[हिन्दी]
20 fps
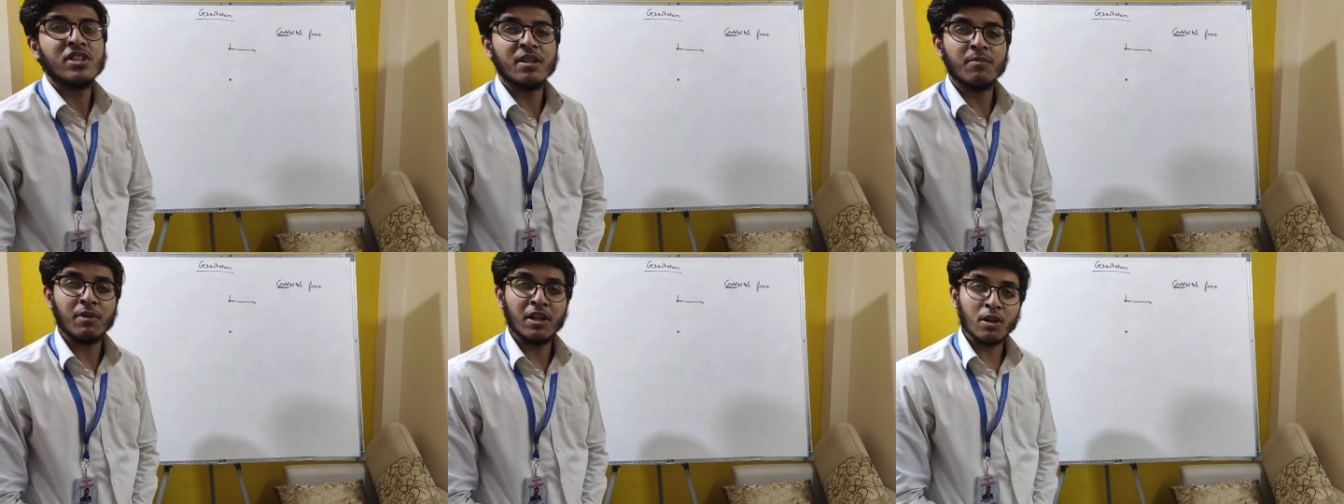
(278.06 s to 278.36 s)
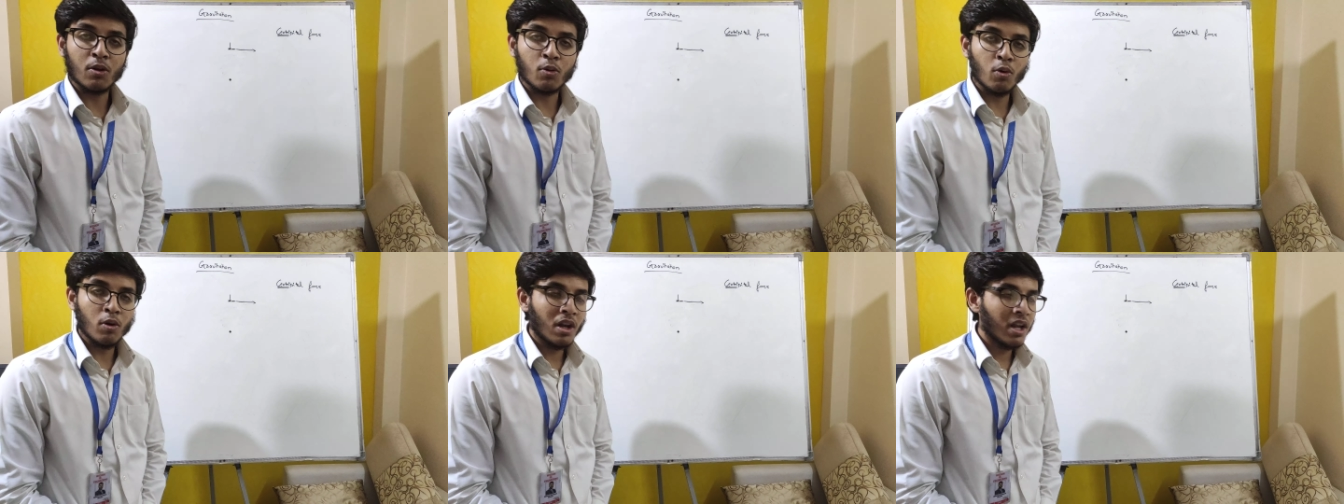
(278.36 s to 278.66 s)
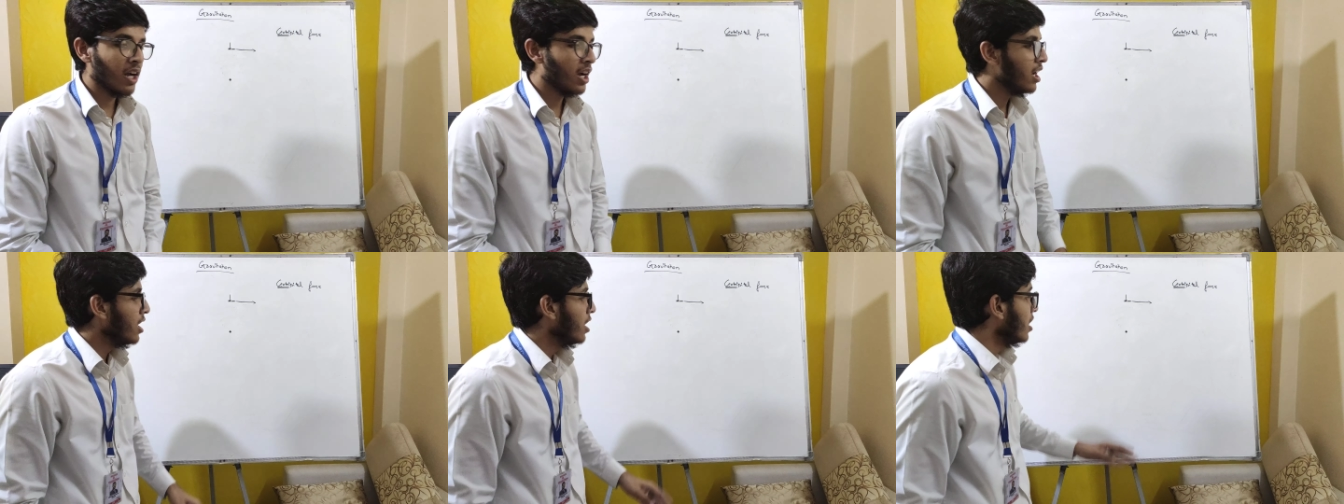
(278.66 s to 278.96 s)
जी बिल्कुल
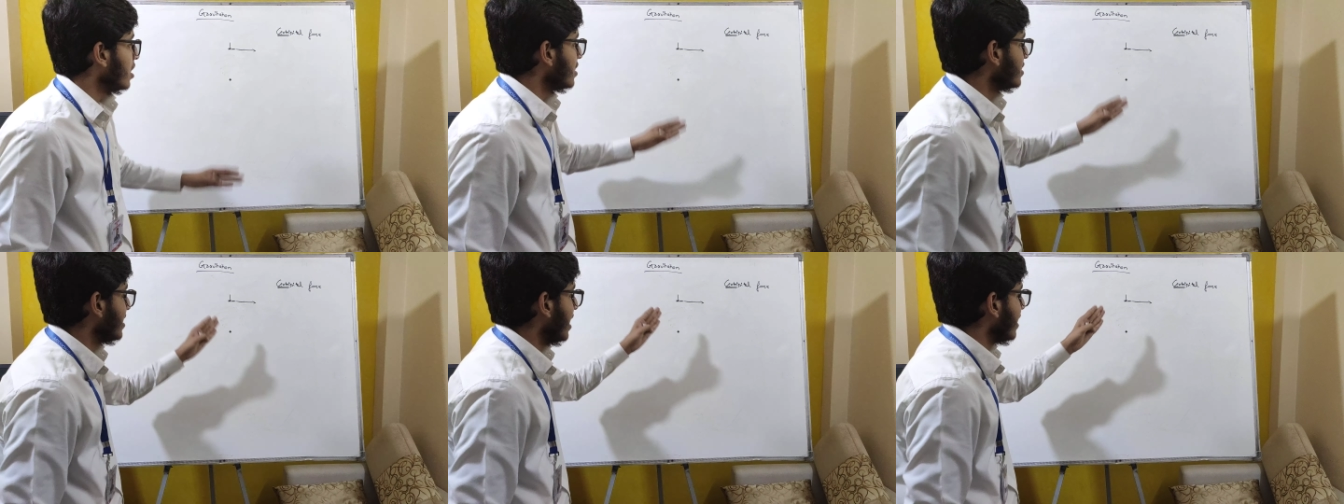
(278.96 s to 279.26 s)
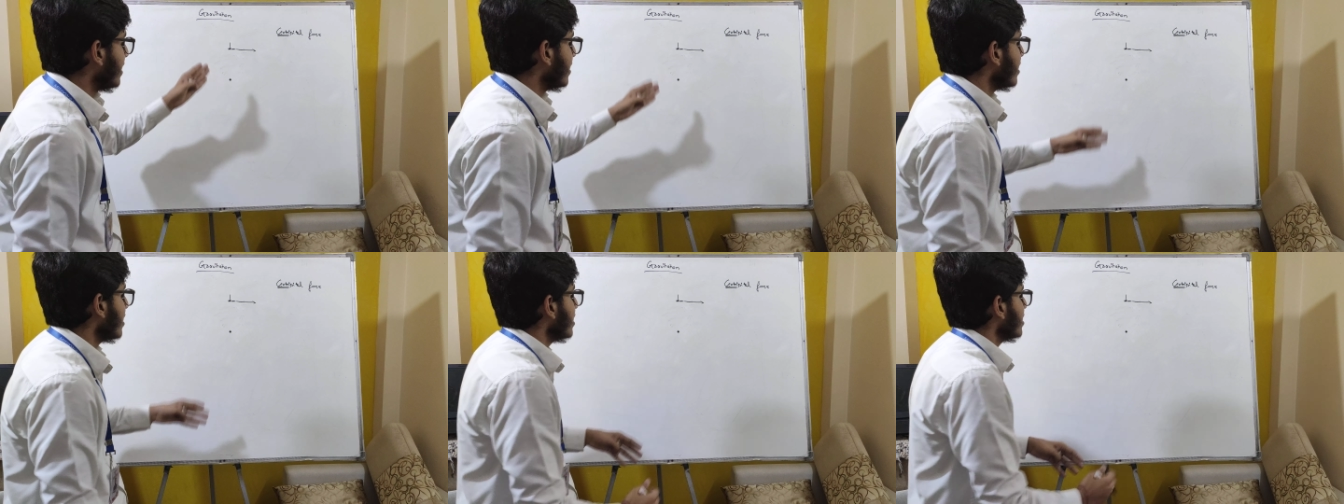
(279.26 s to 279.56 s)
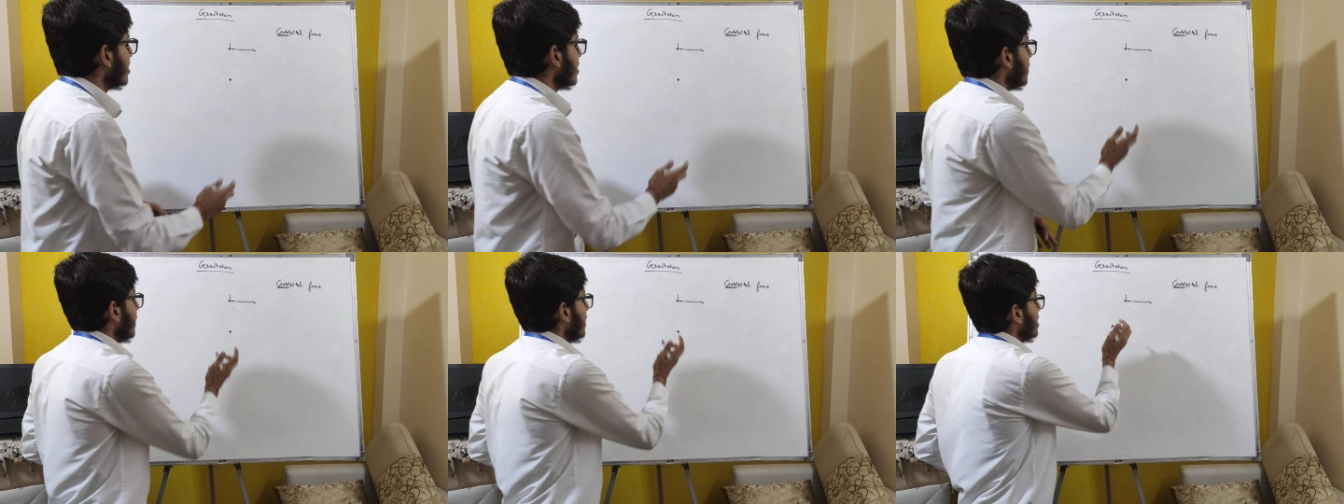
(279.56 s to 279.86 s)
लगा सेंटर की
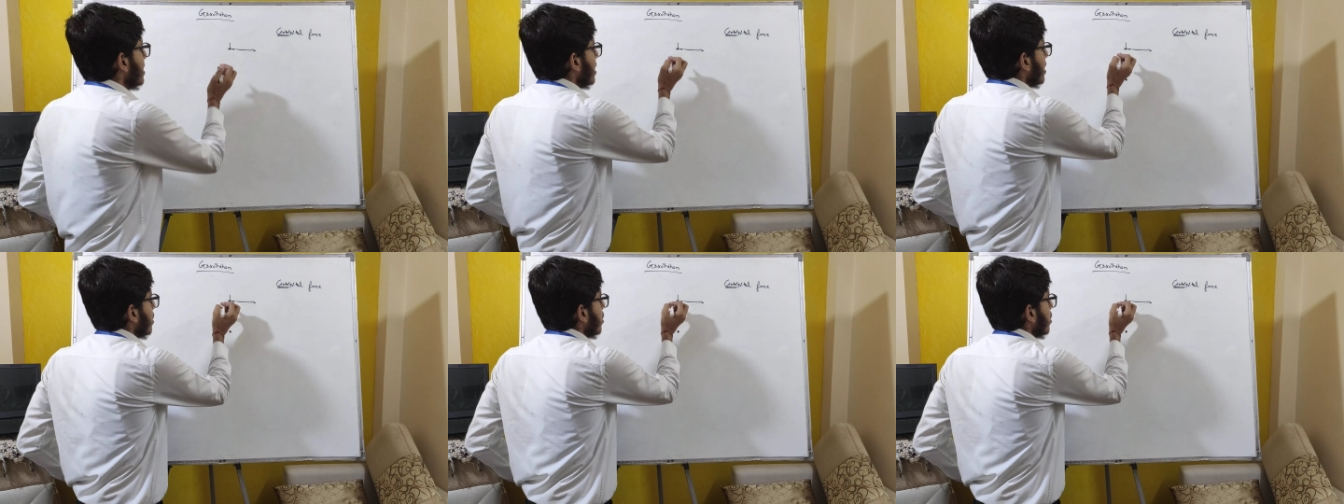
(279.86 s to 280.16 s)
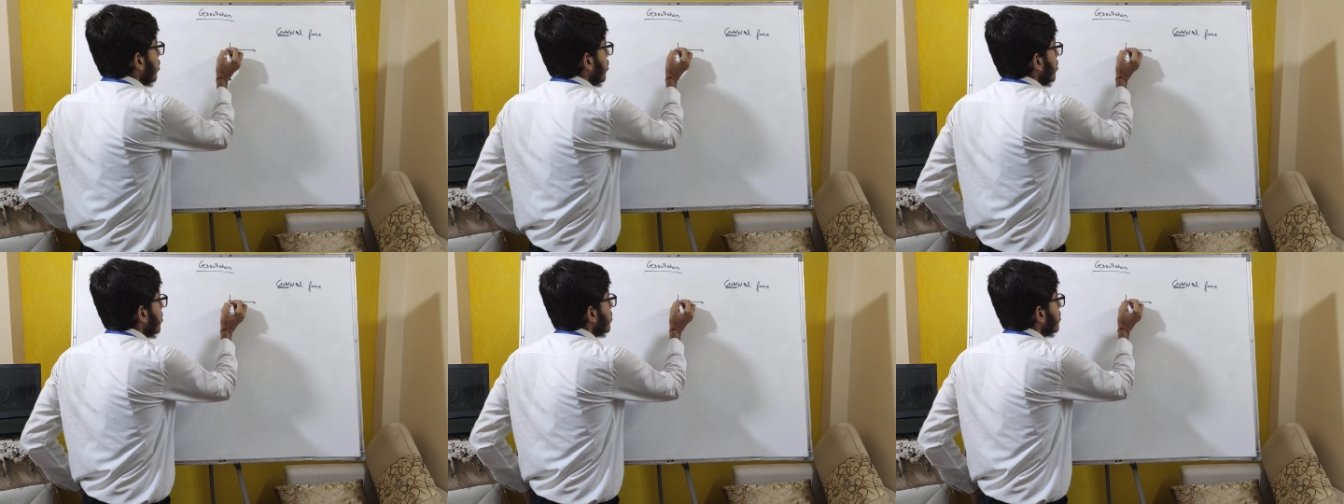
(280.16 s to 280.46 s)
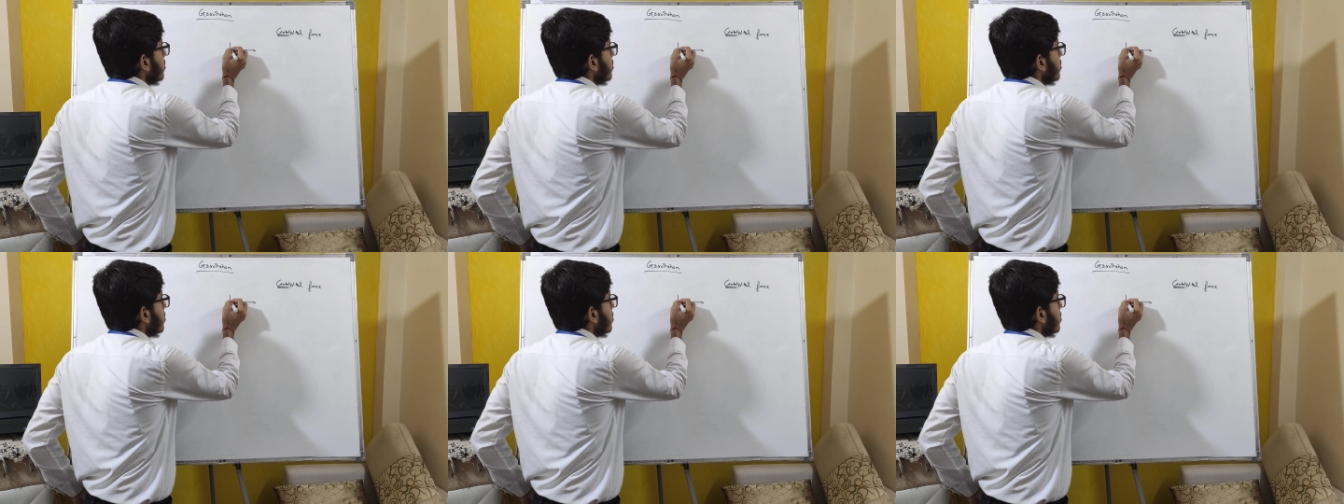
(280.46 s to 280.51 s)
तरफ है देख लो